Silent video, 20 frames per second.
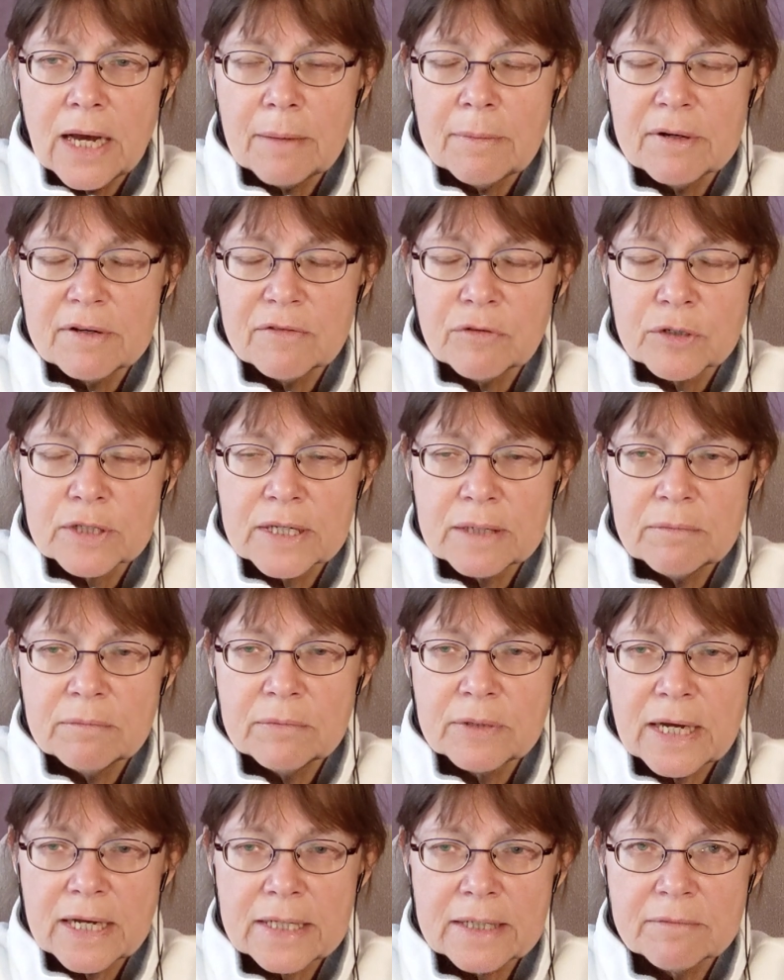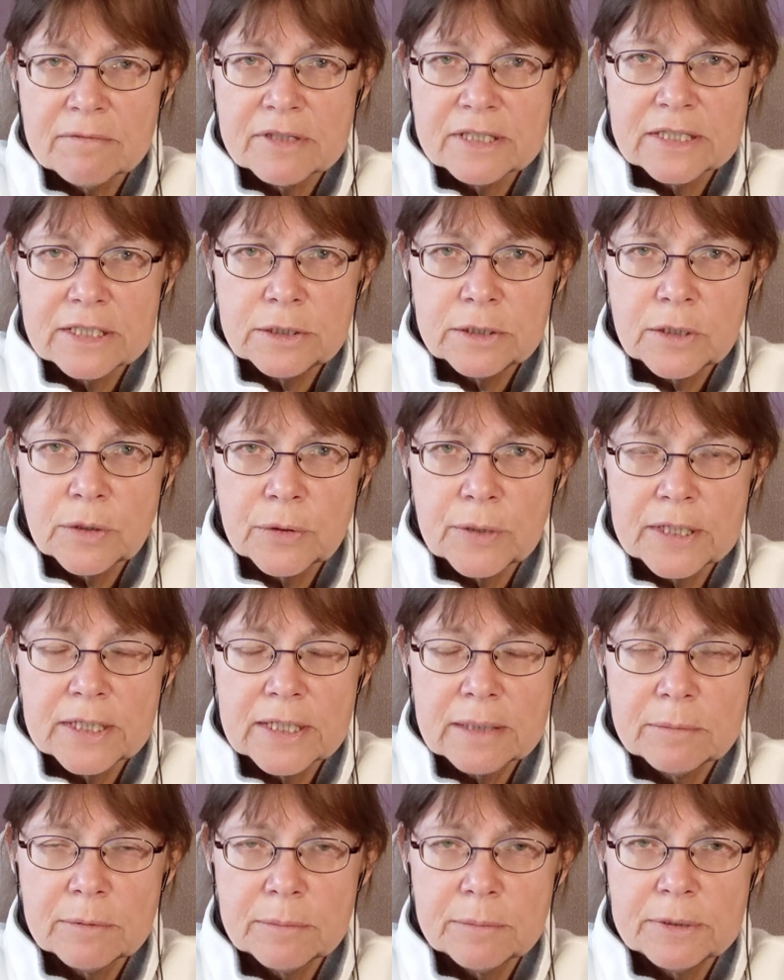Aber von dem, nach dem, was ich
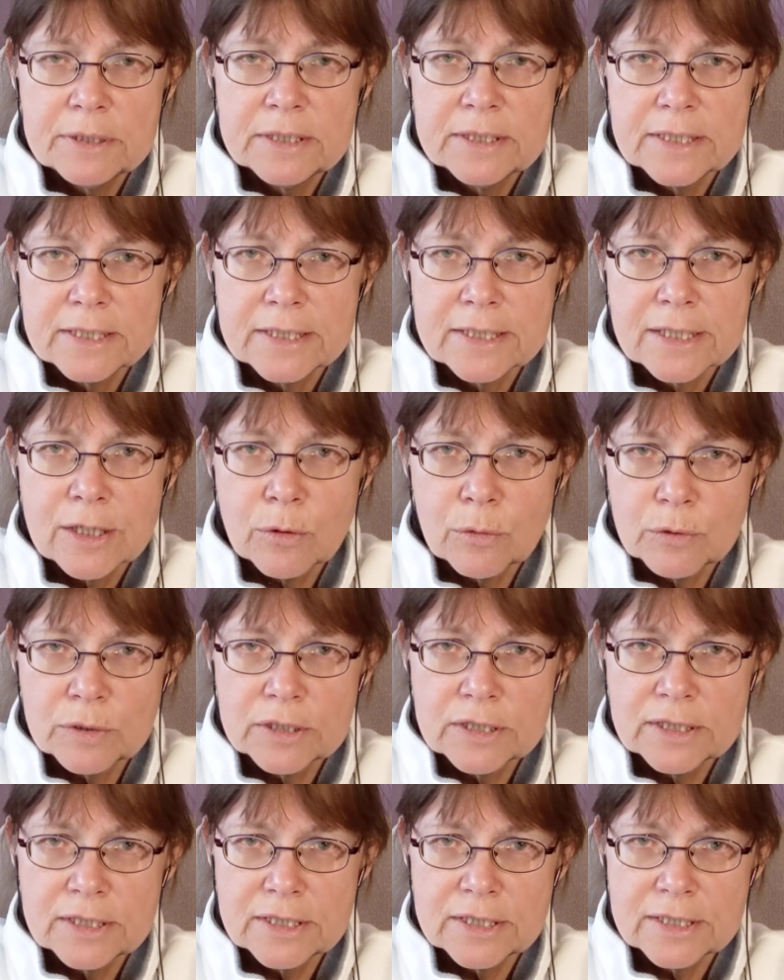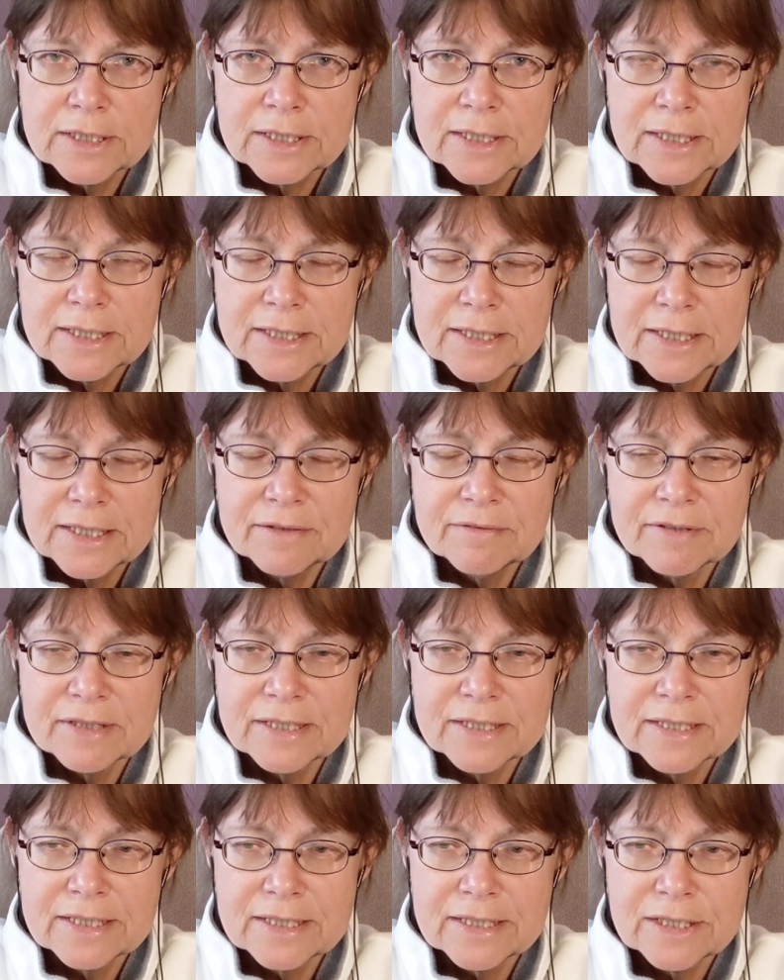gehört habe, bis jetzt lohnt sich die
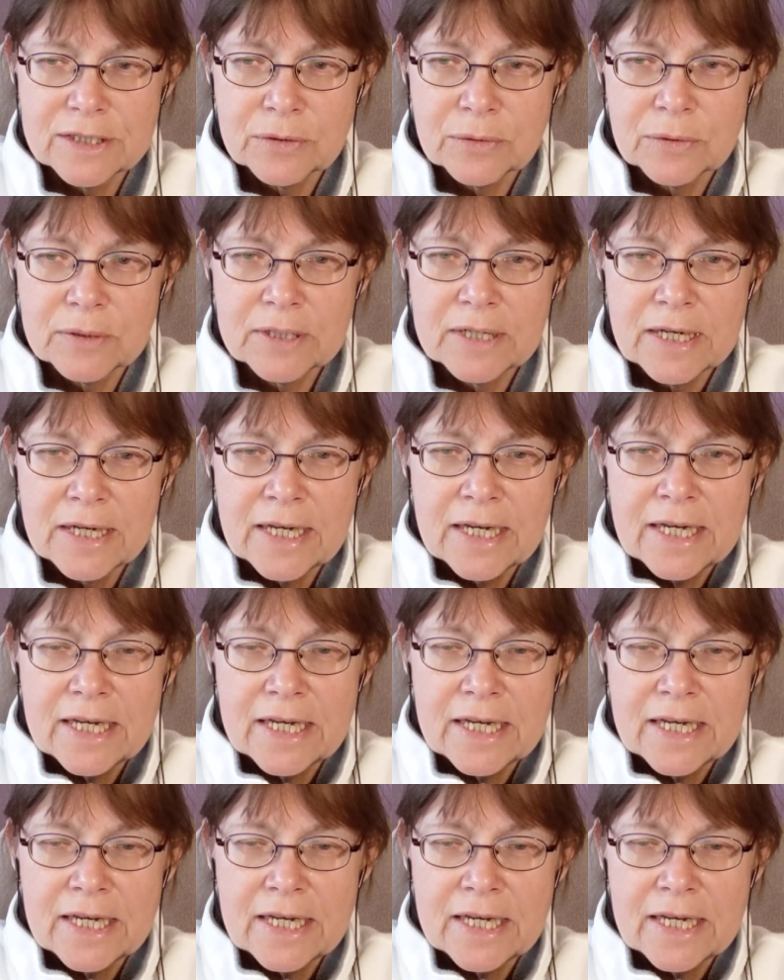Investition.